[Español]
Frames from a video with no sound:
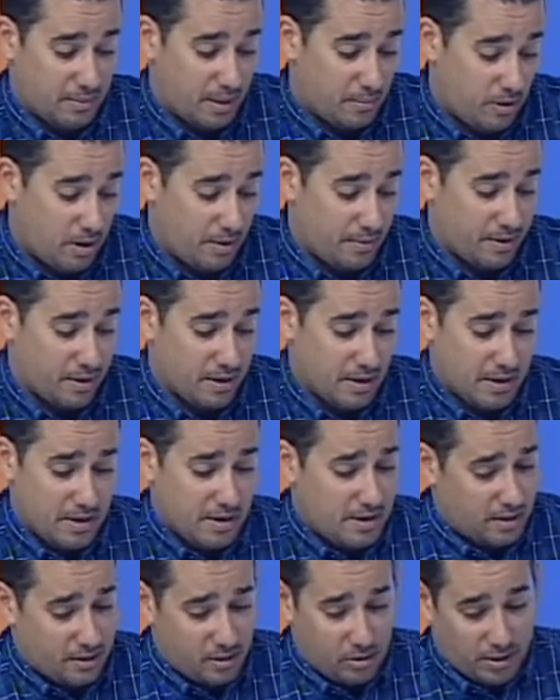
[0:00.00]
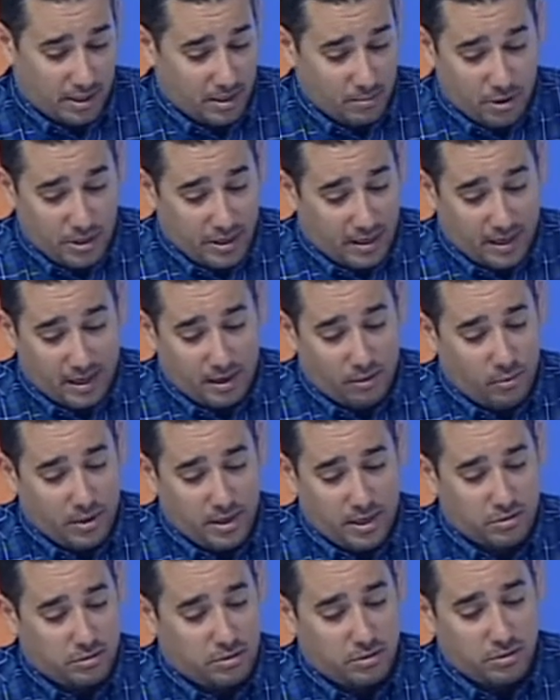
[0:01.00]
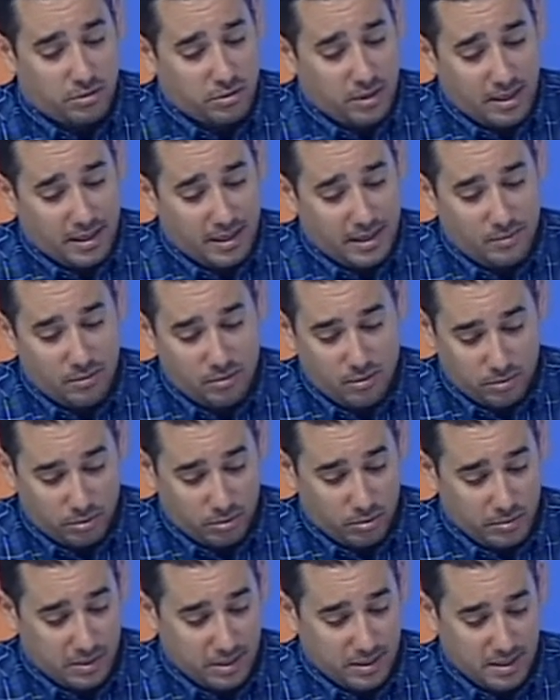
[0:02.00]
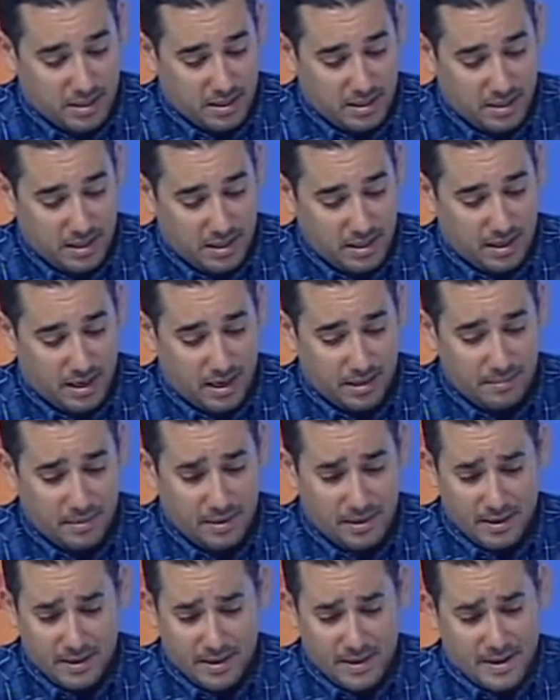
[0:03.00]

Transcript: Vamos a ver, no queremos llegar a la huelga. Nosotros lo que queremos, como tú bien decías, Jaime,